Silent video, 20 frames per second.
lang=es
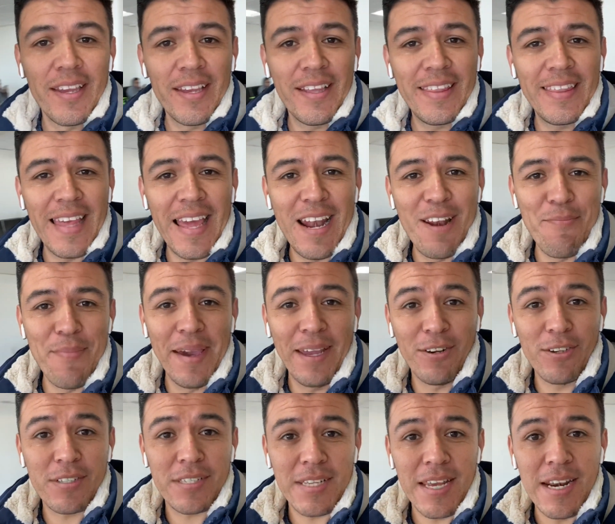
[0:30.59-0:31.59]
del
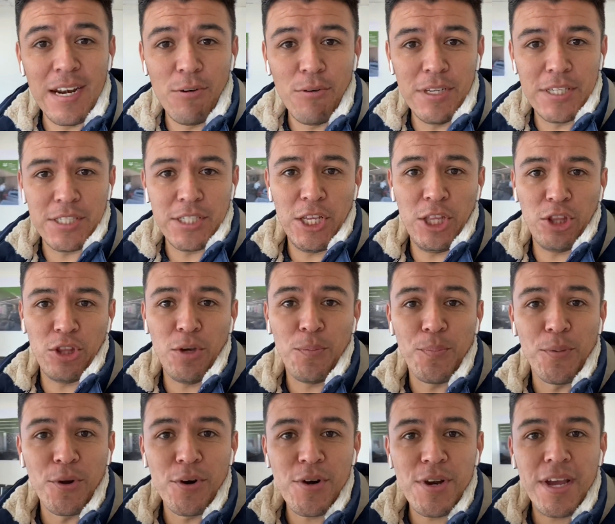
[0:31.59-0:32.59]
mero San Luisito,
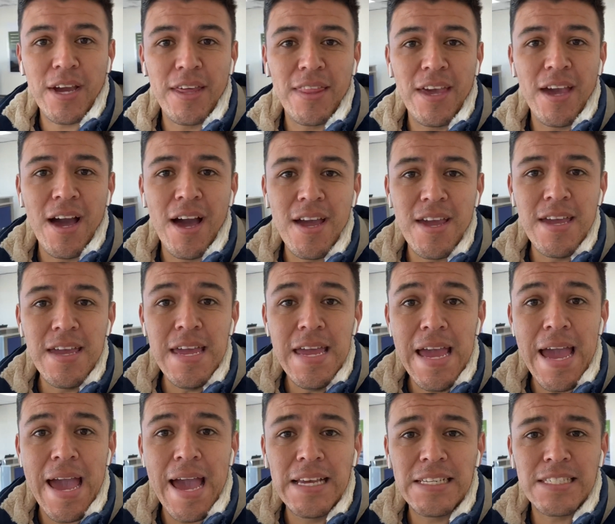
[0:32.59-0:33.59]
porque de
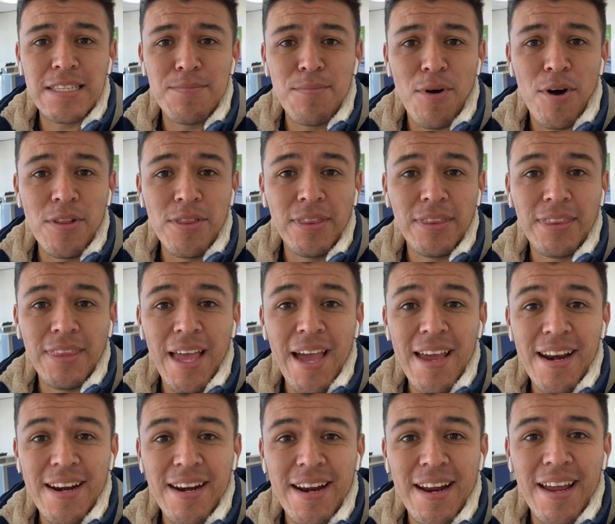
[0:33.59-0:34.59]
ahí es
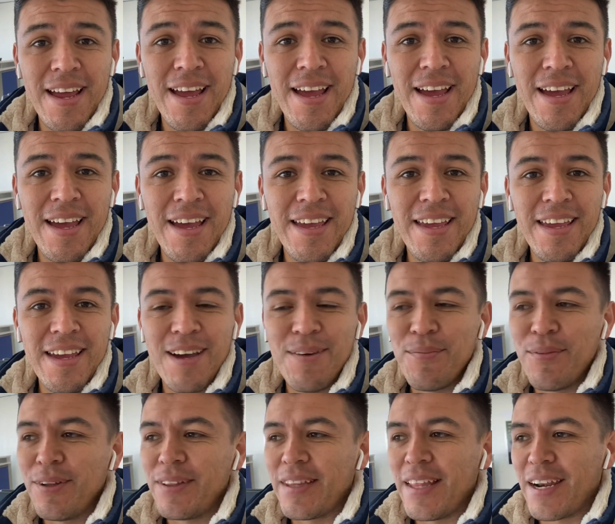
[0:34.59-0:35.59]
Monterrey, a
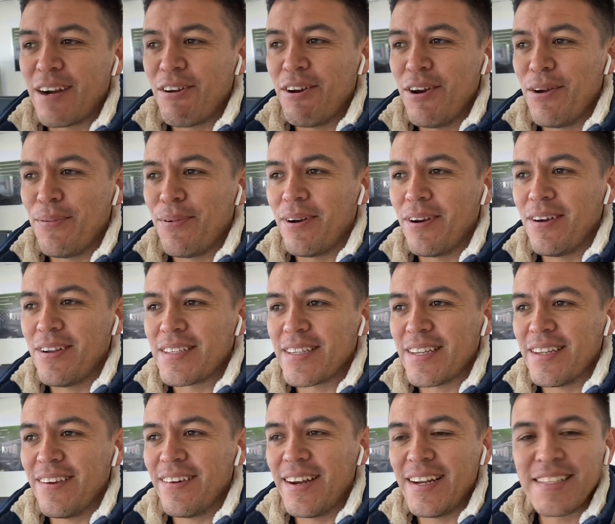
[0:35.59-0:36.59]
Monterrey Nuevo León,
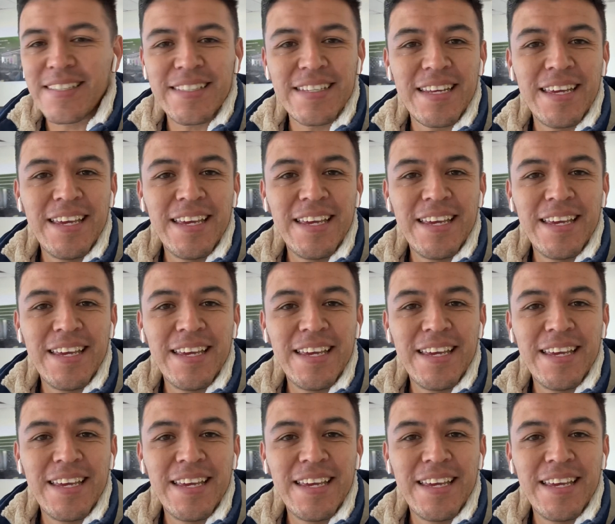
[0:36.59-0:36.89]
señores.